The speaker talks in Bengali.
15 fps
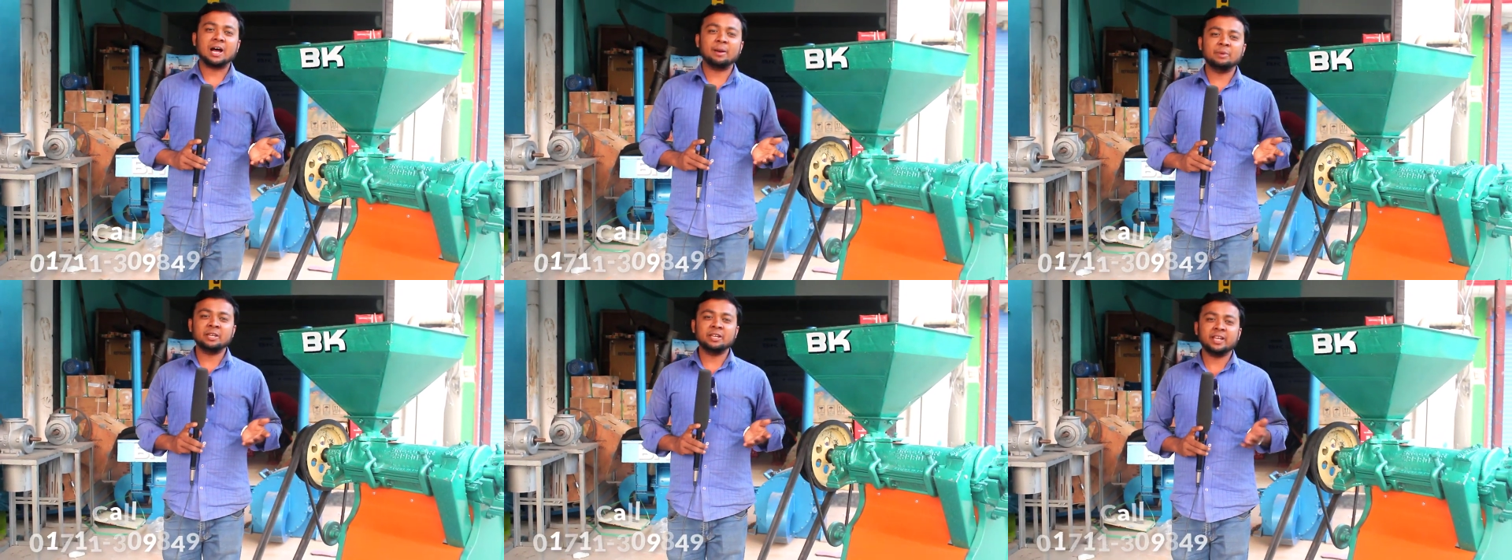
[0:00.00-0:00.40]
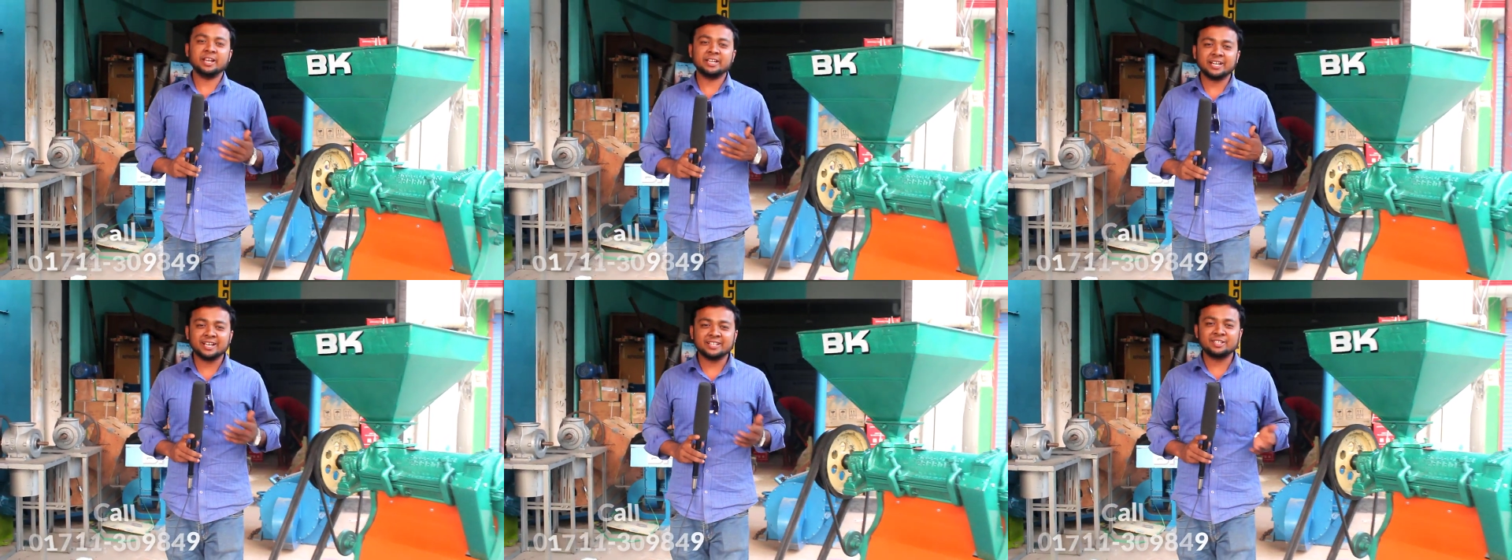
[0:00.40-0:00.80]
আমি
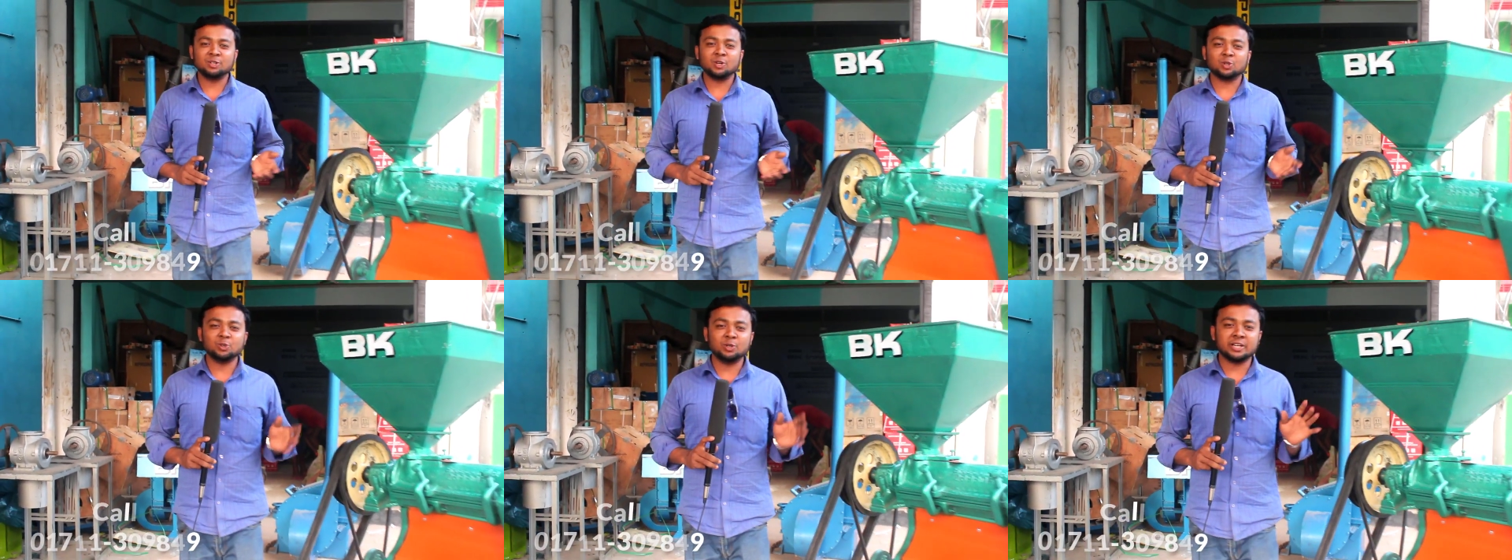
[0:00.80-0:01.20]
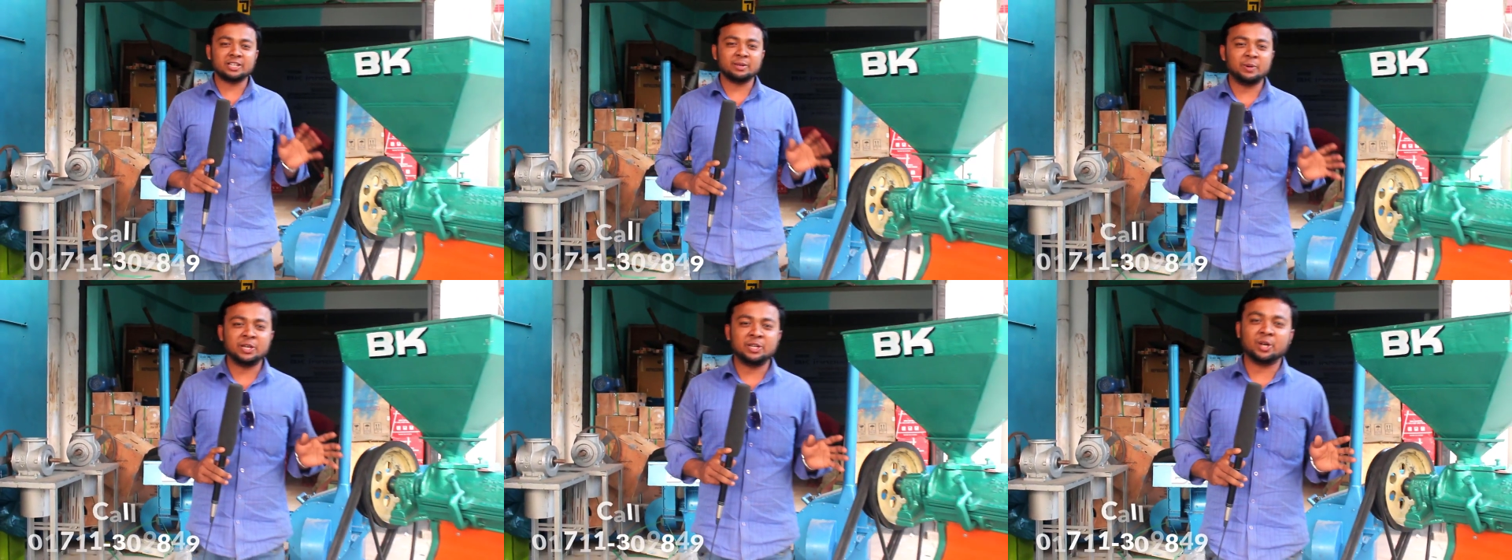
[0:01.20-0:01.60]
এসে গেছি নতুন
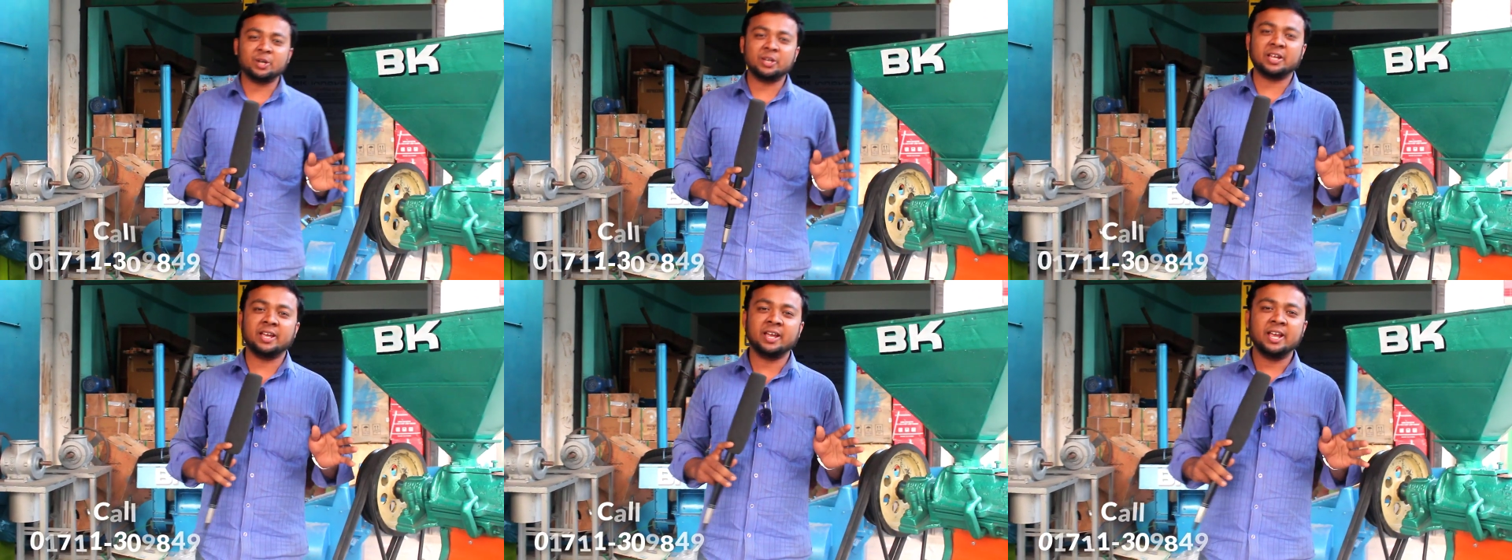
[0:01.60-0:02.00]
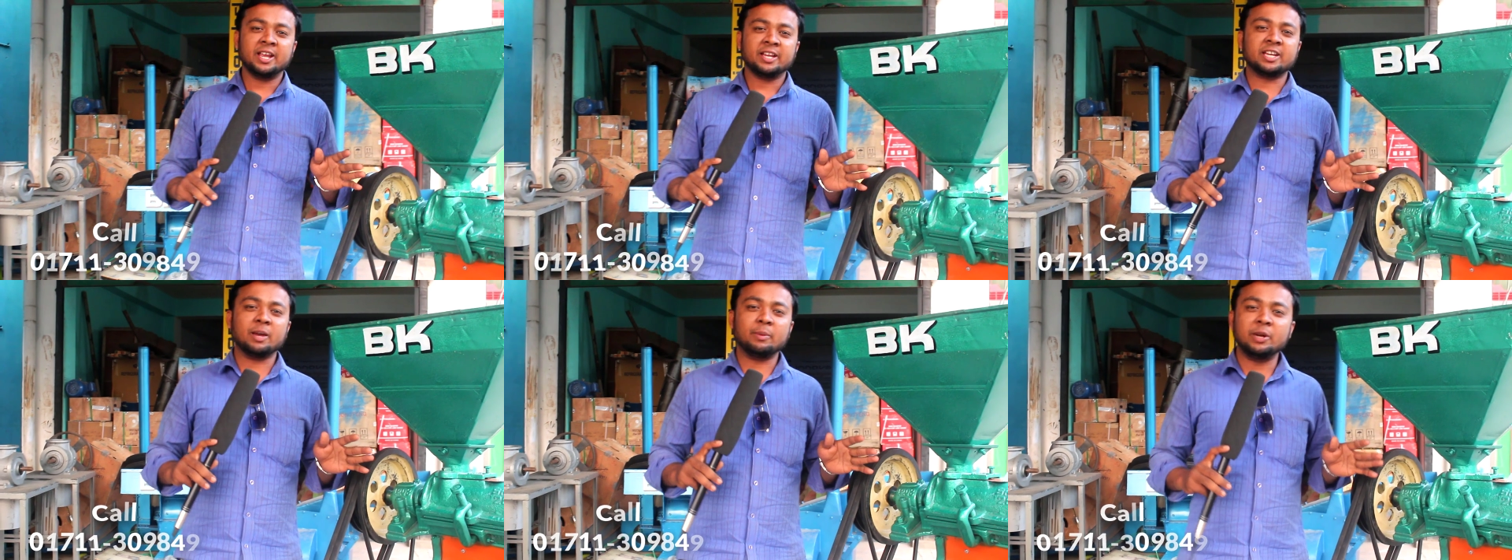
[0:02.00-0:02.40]
একটি ভিডিও নিয়ে
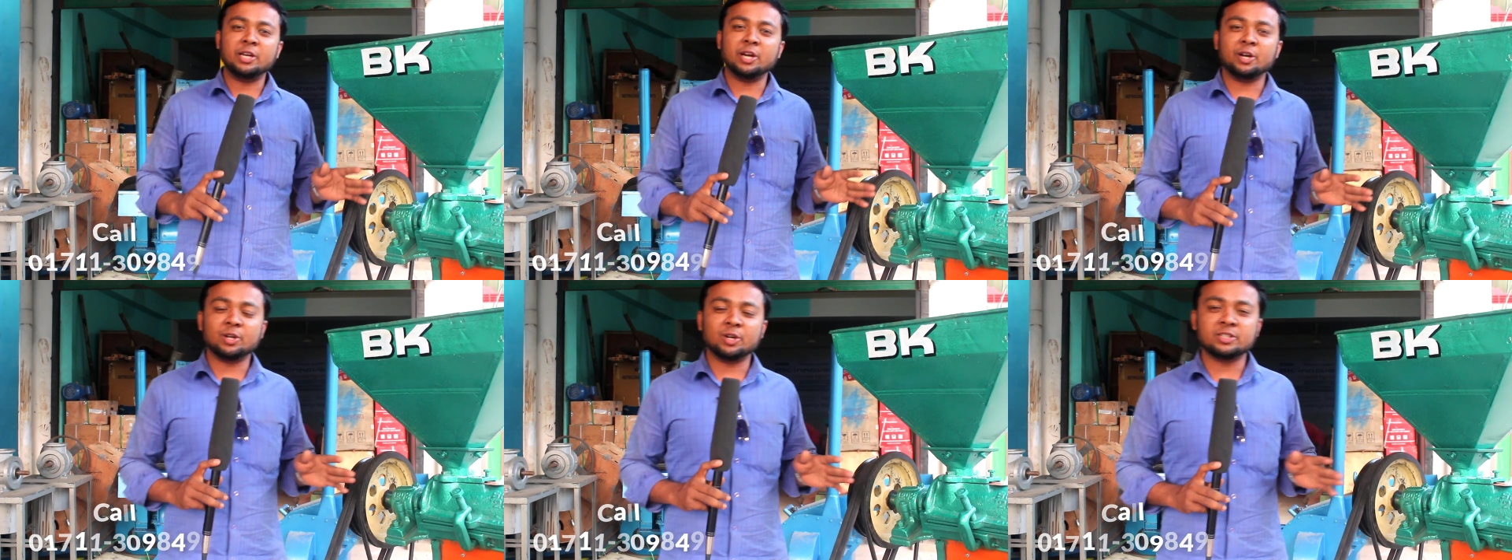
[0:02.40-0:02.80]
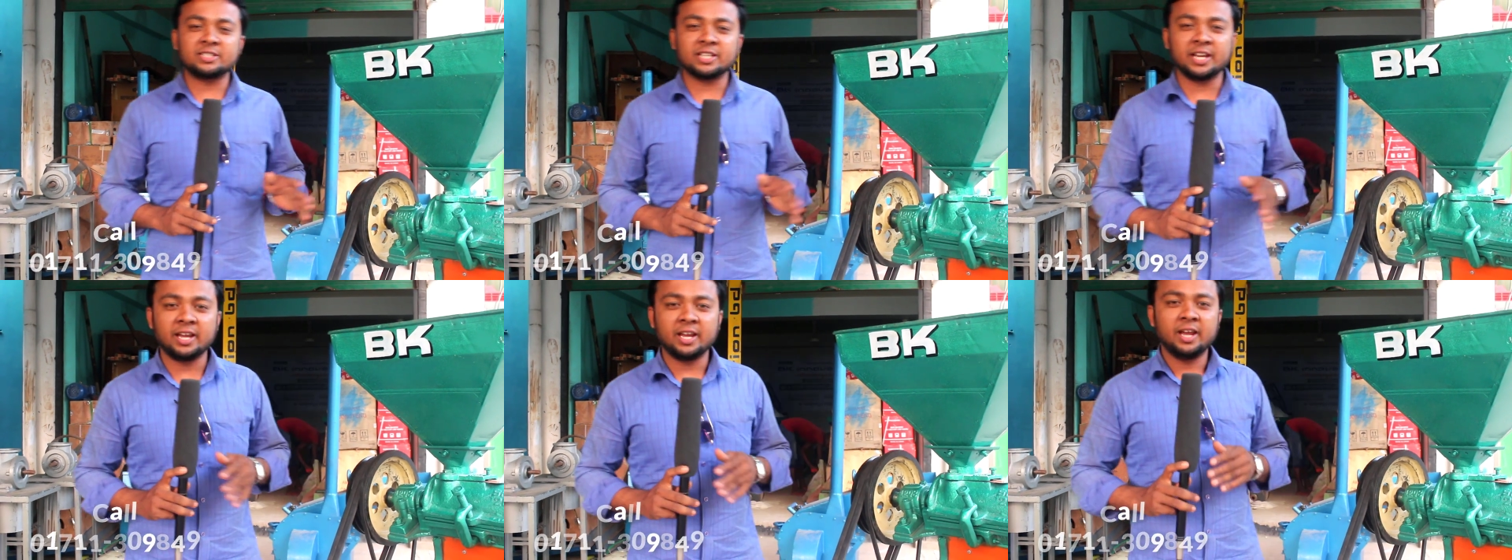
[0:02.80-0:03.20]
সে ভিডিওটি হচ্ছে